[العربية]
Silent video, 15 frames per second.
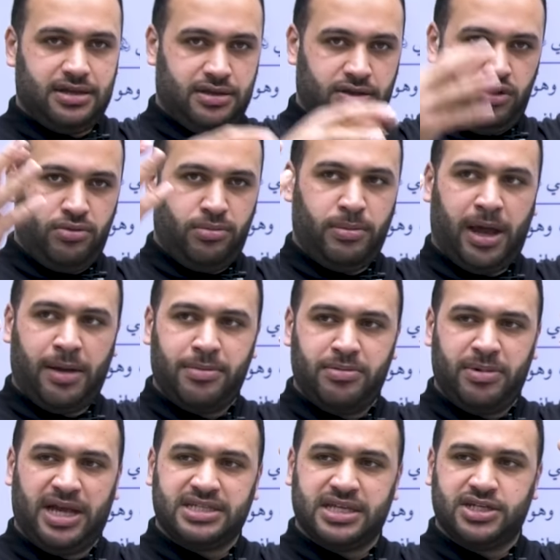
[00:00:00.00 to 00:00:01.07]
اللي هم محمد
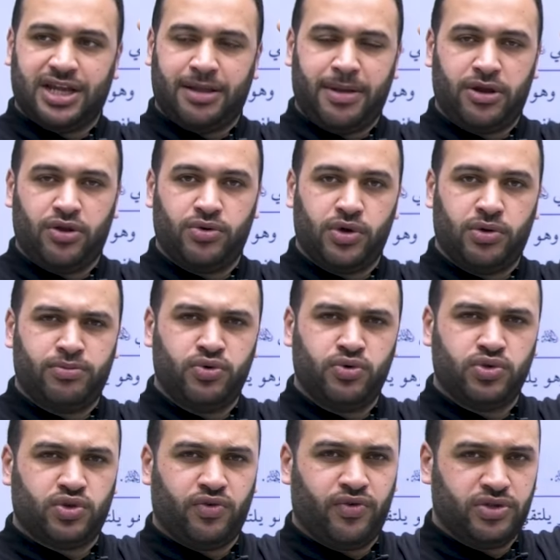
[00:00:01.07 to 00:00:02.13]
بن حسن الشيباني وأبو
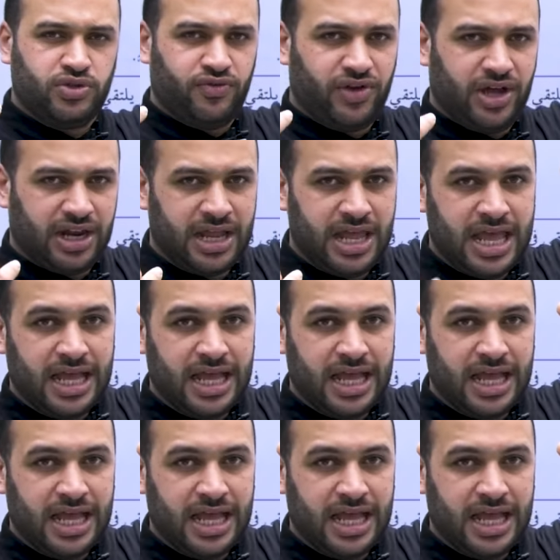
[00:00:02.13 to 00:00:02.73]
يوسف وزفر